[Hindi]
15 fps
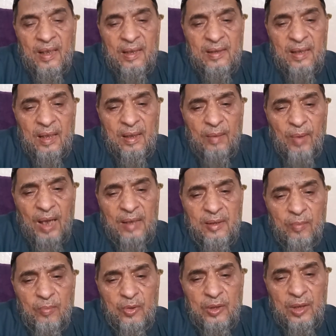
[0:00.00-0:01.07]
इस एतबार
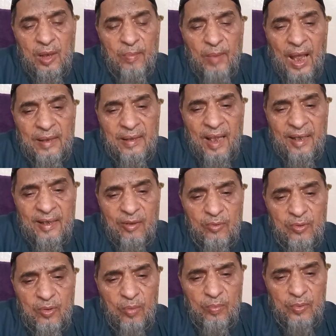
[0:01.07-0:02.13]
से मुश्किल में आता है कि
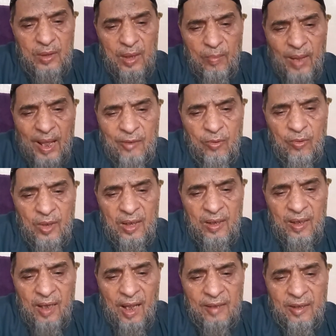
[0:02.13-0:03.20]
उसको मुसलमान होने
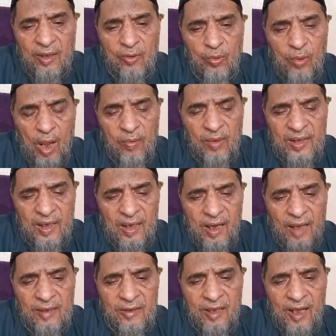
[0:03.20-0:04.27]
के नाते रुकावटें
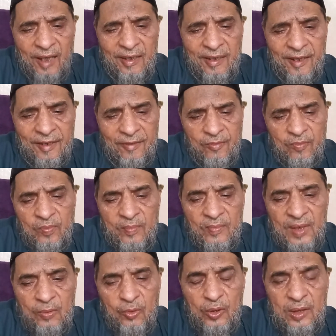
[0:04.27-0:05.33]
डाली जा रही हैं
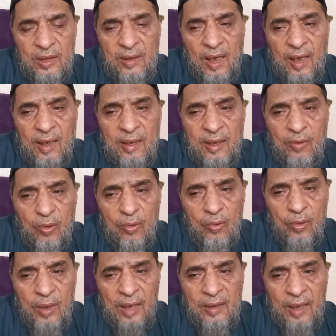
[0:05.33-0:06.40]
उसकी तरक्की को
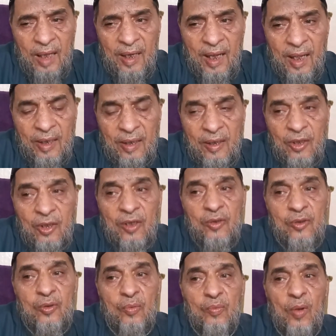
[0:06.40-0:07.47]
रोका जा रहा है
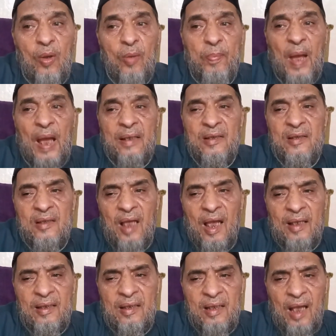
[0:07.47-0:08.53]
तो वो
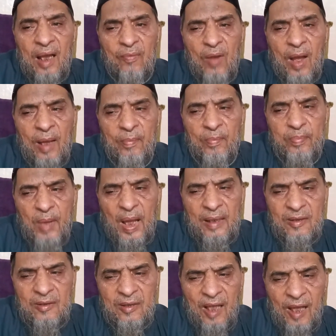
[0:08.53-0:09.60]
पाकिस्तान की आवाम
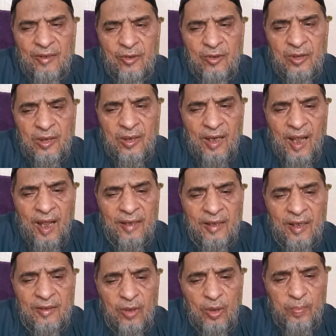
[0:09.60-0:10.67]
पाकिस्तान की
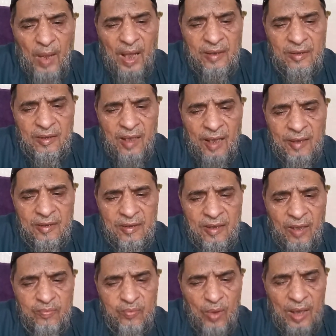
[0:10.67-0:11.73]
क़्यादत और पाकिस्तान
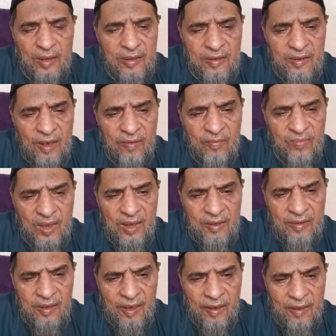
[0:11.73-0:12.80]
की अफवाज की तरफ
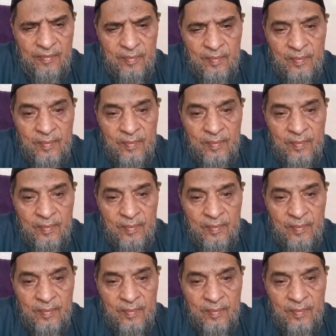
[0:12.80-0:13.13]
देखते हैं